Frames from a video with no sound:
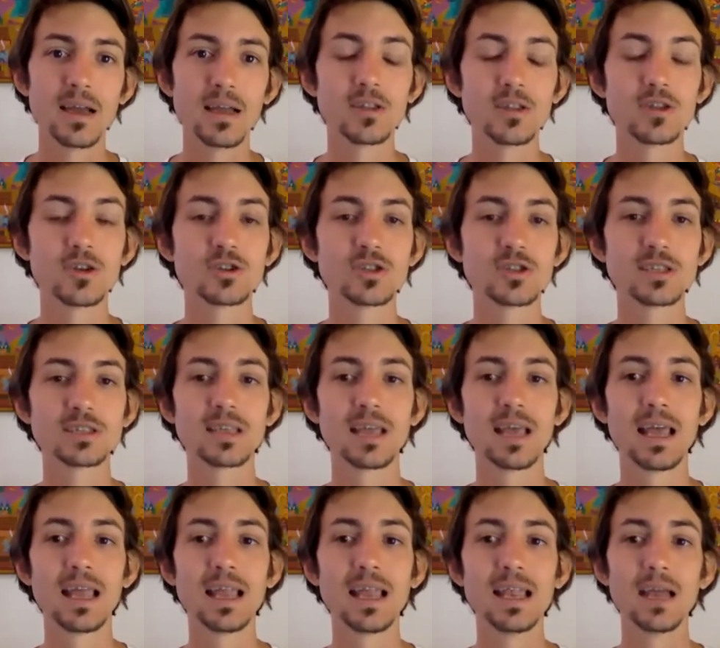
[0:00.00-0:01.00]

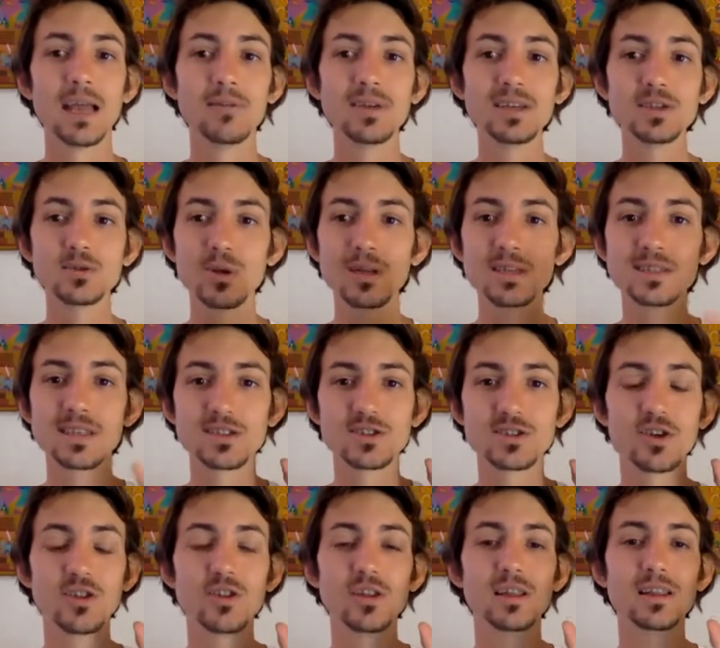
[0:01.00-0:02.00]
Entonces, la
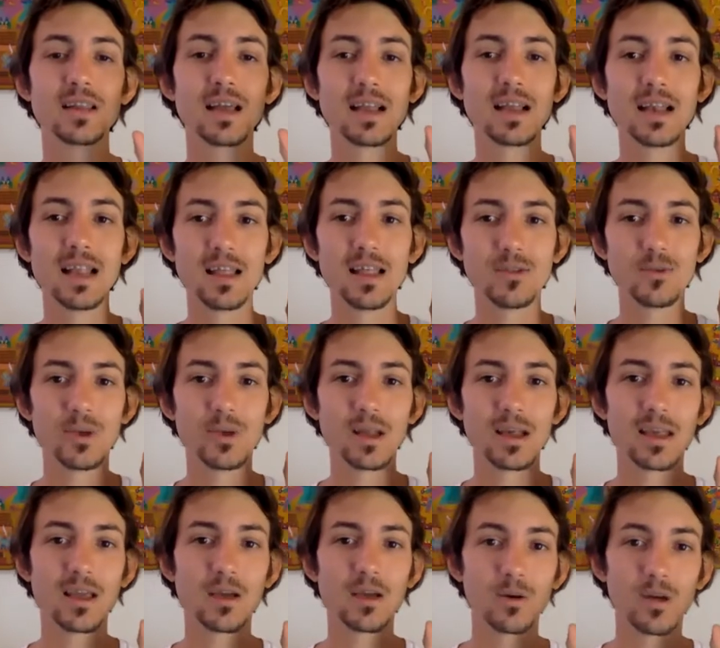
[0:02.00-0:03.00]
visualización de esta
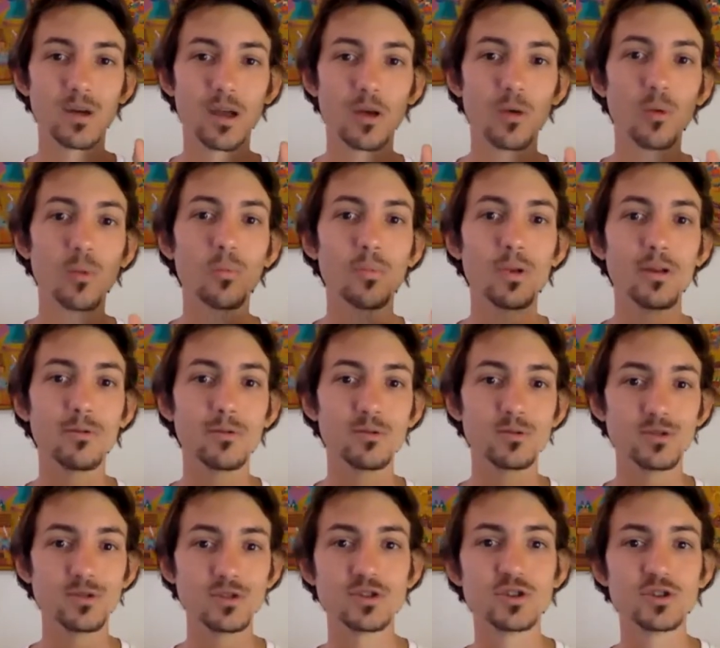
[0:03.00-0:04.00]
glándula que, que cumple
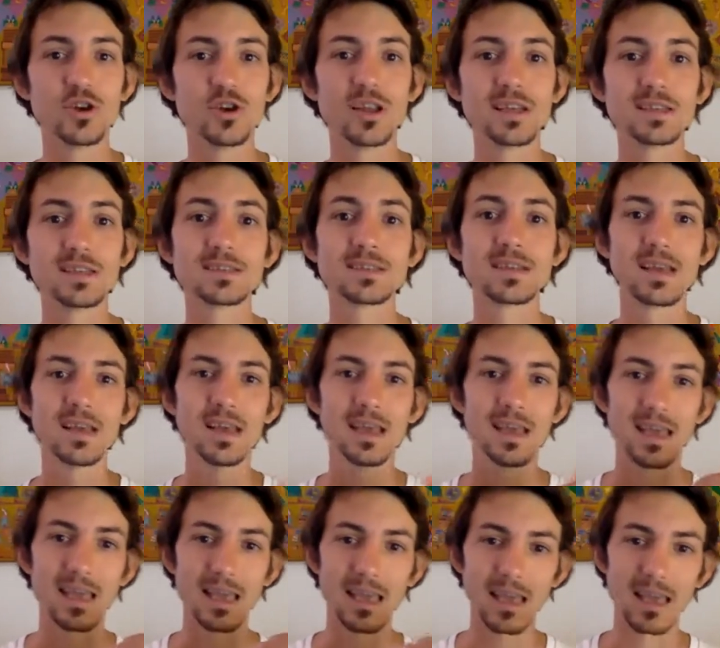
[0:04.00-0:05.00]
funciones
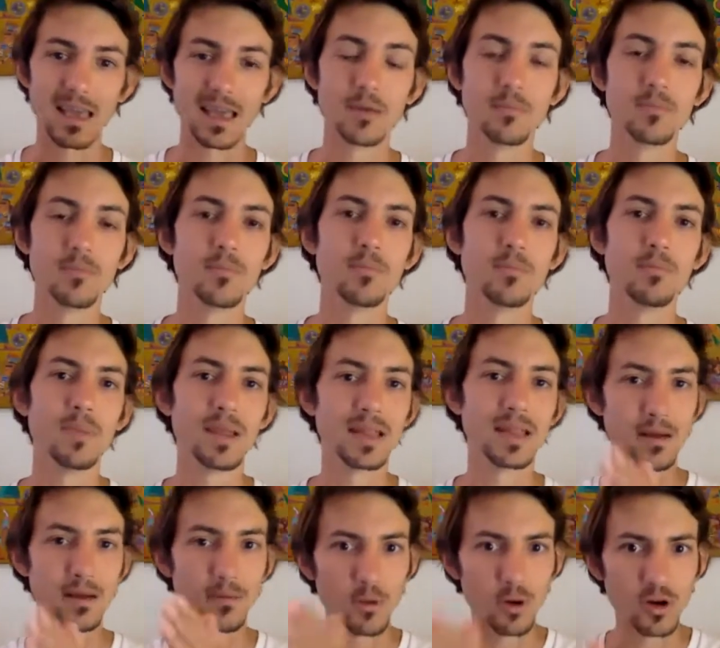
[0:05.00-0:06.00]
Em,
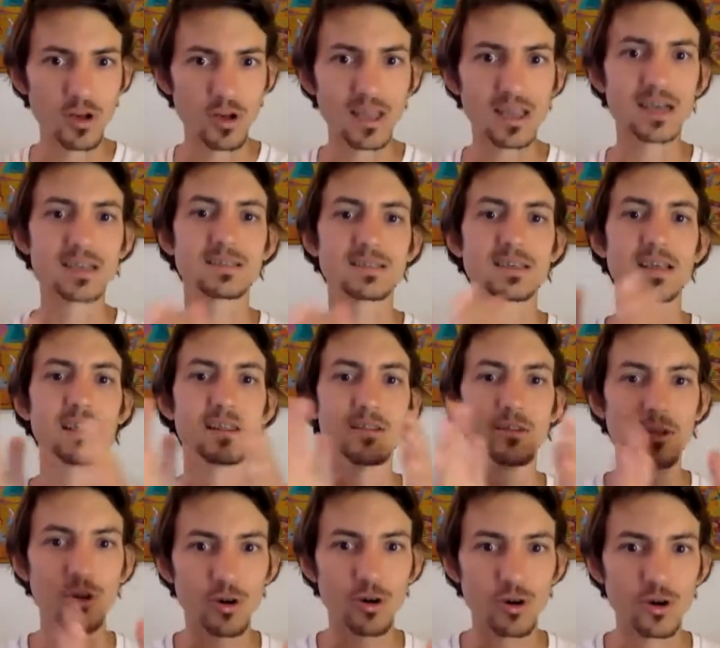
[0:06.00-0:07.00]
metabólicas,
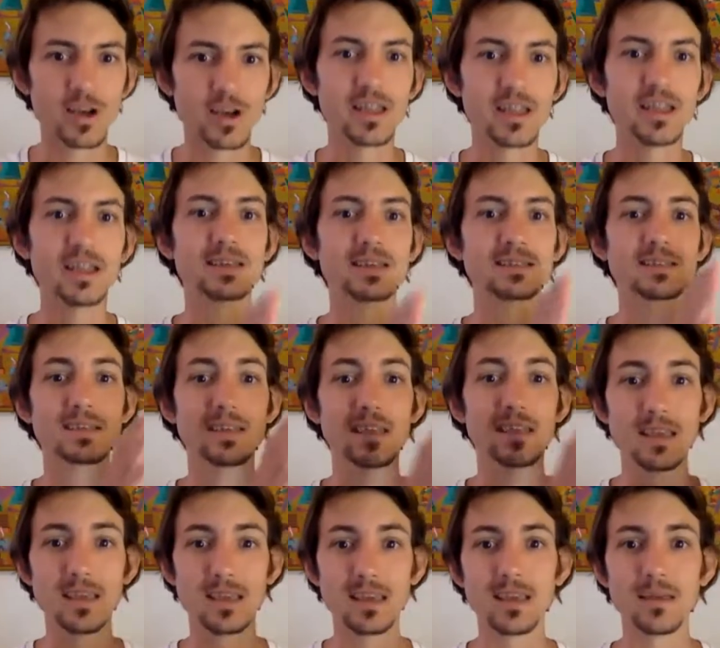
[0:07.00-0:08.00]
endocrinas
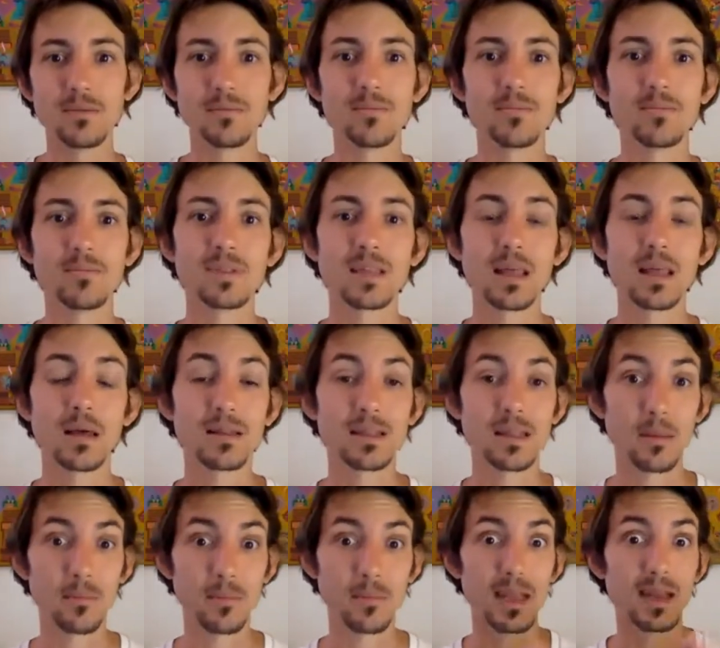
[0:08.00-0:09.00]
y mm,
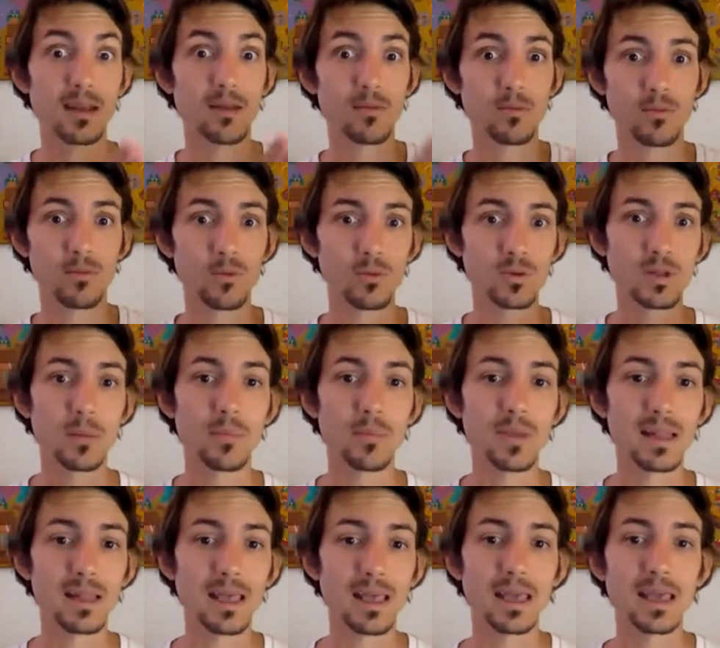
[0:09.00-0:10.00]
también
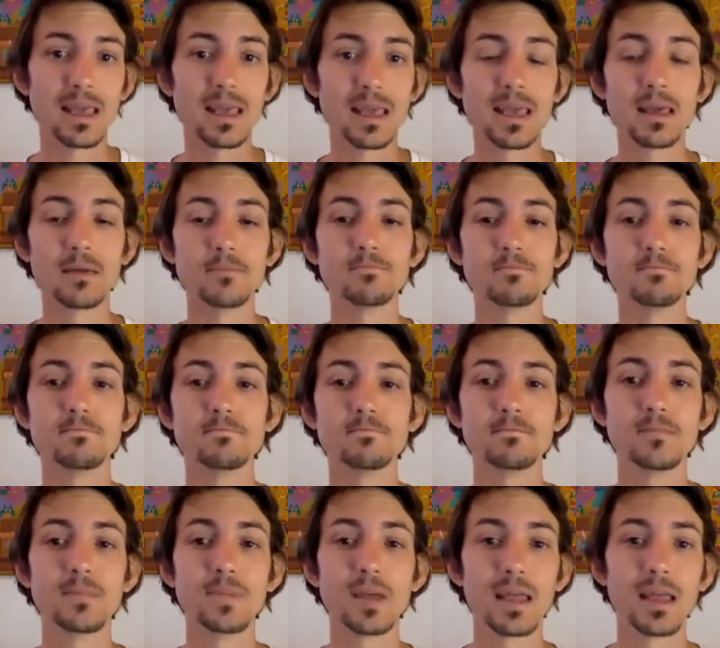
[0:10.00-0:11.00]
justamente em,
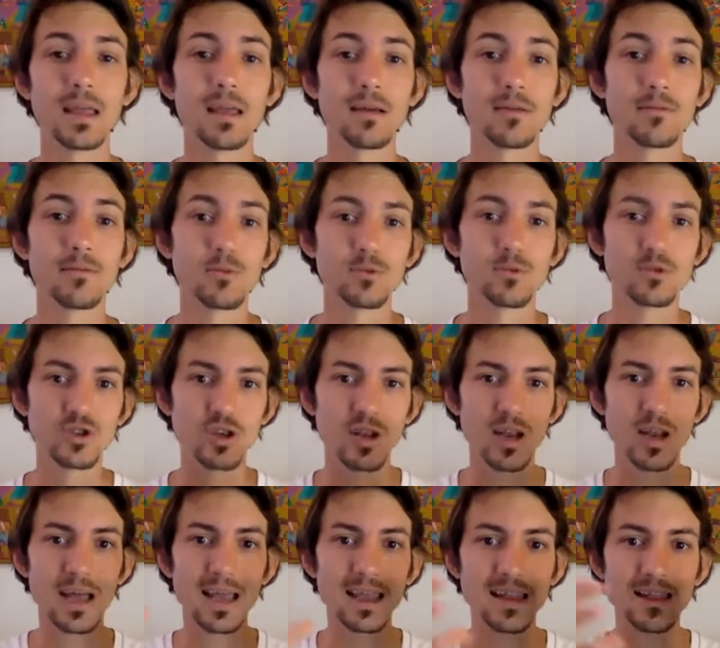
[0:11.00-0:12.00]
eh,
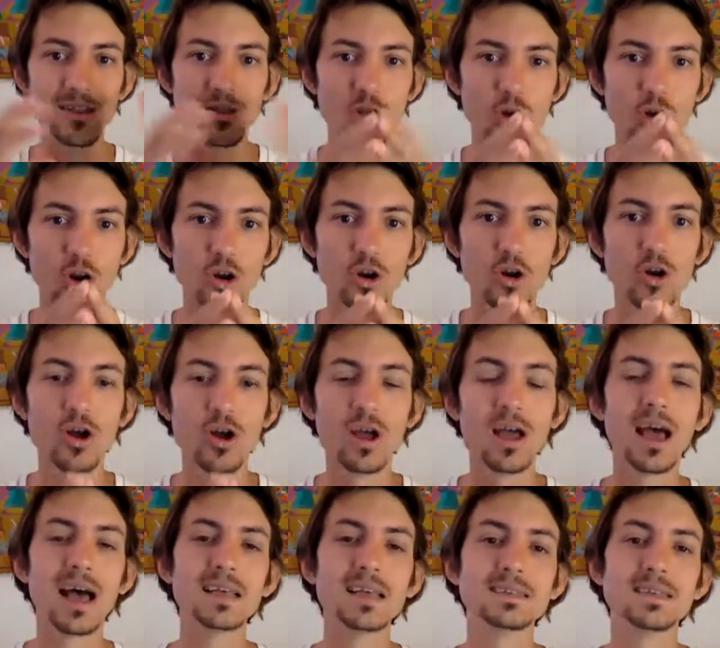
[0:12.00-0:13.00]
funciona en torno
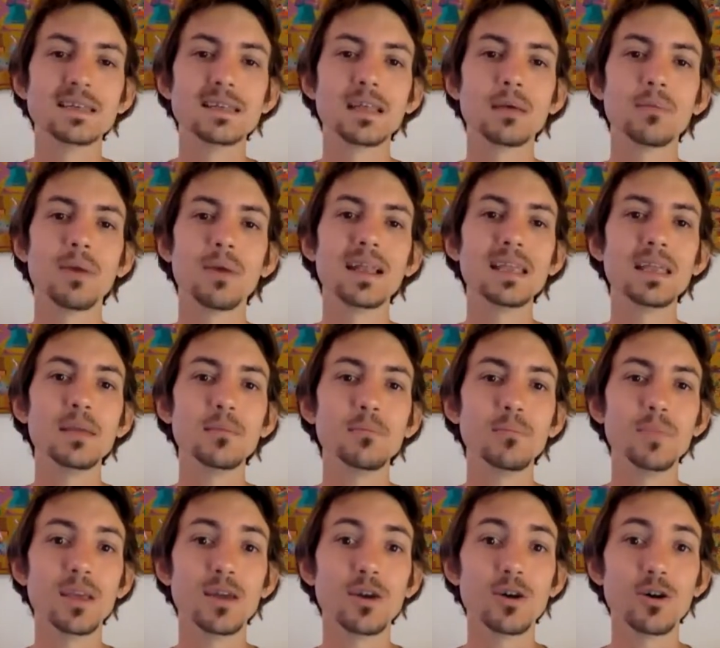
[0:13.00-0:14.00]
al sistema
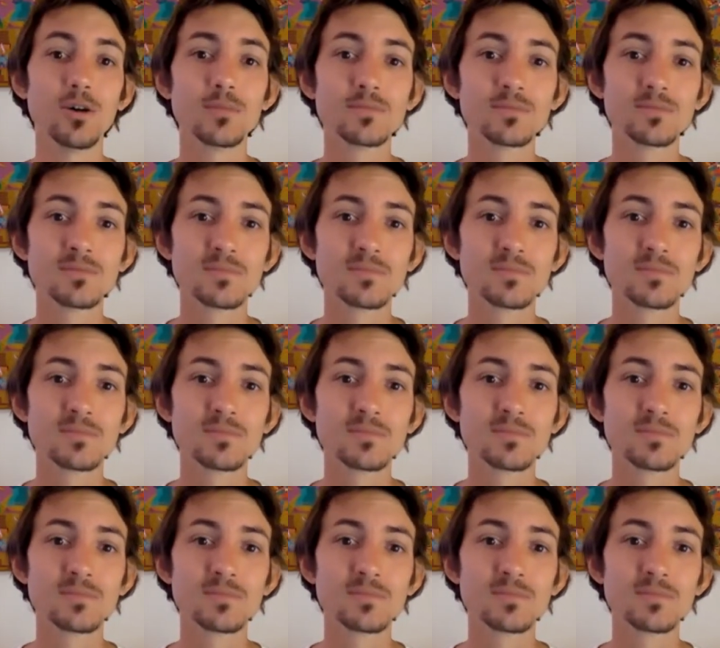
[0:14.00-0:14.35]
límbico.